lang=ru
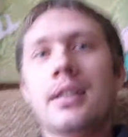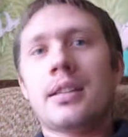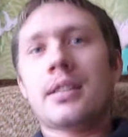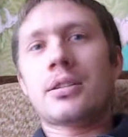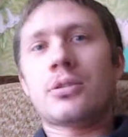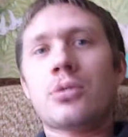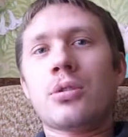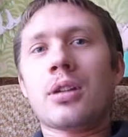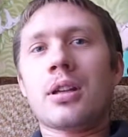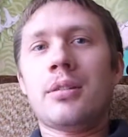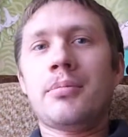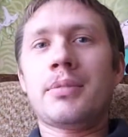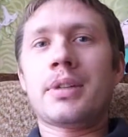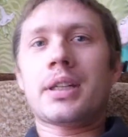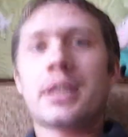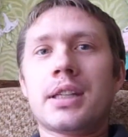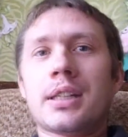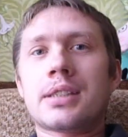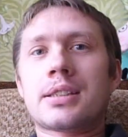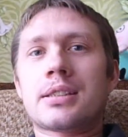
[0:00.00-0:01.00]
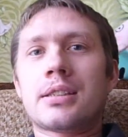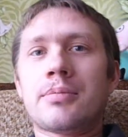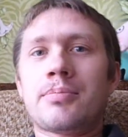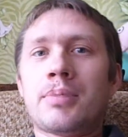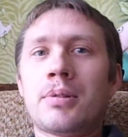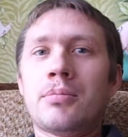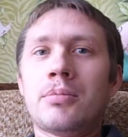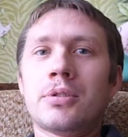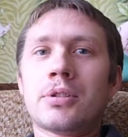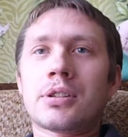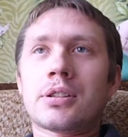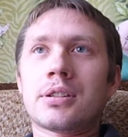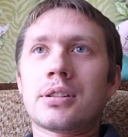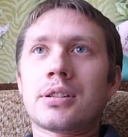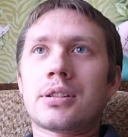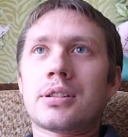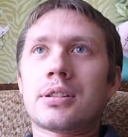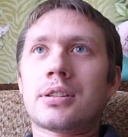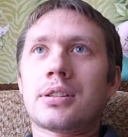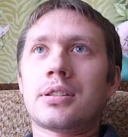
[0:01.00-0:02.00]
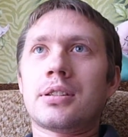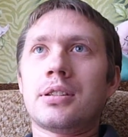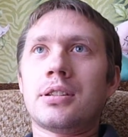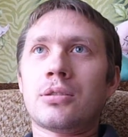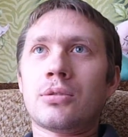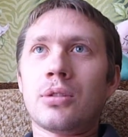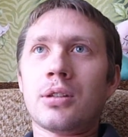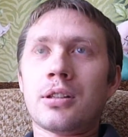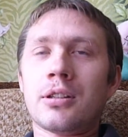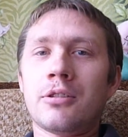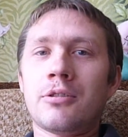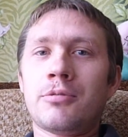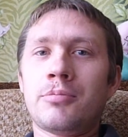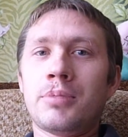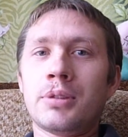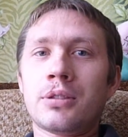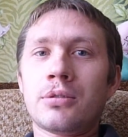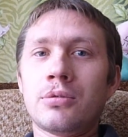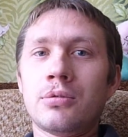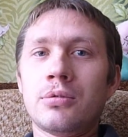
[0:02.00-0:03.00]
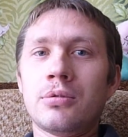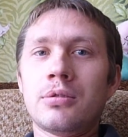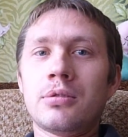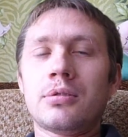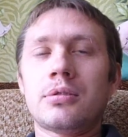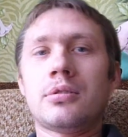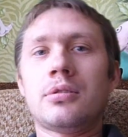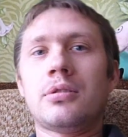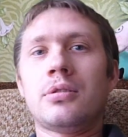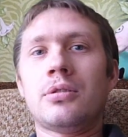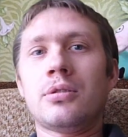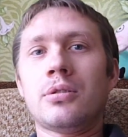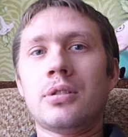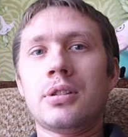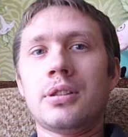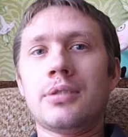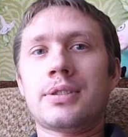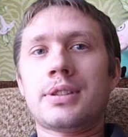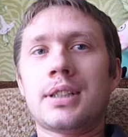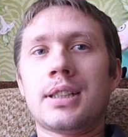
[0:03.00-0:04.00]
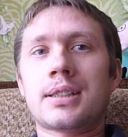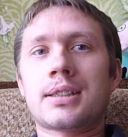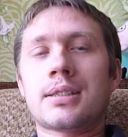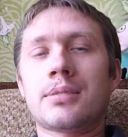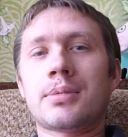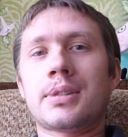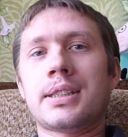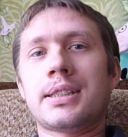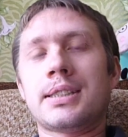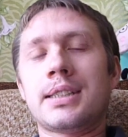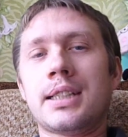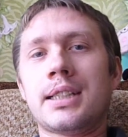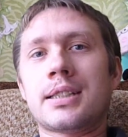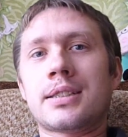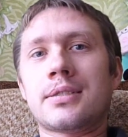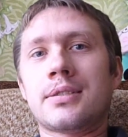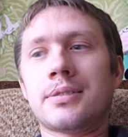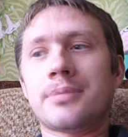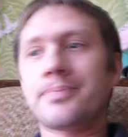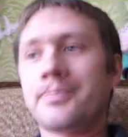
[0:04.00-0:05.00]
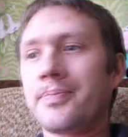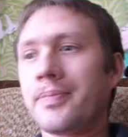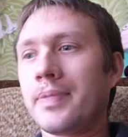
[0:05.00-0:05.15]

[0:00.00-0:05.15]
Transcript: которое, мне кажется, поможет не только в быту, но и в сельском хозяйстве.